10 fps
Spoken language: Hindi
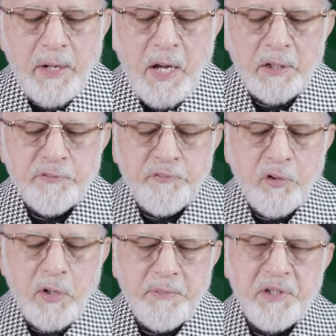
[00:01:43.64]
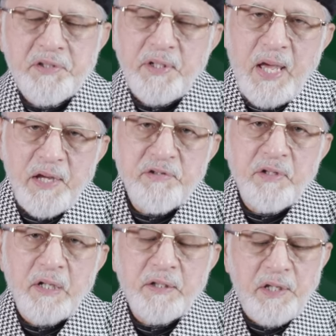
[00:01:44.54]
नात फोरम
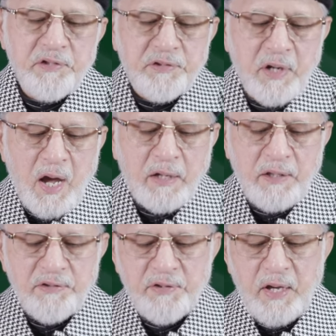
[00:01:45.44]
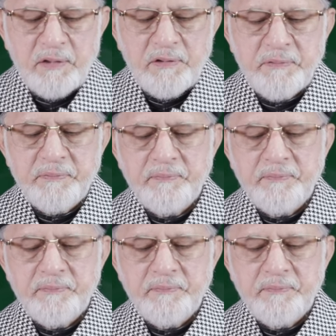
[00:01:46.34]
इंटरनेशनल के इश्तराक के साथ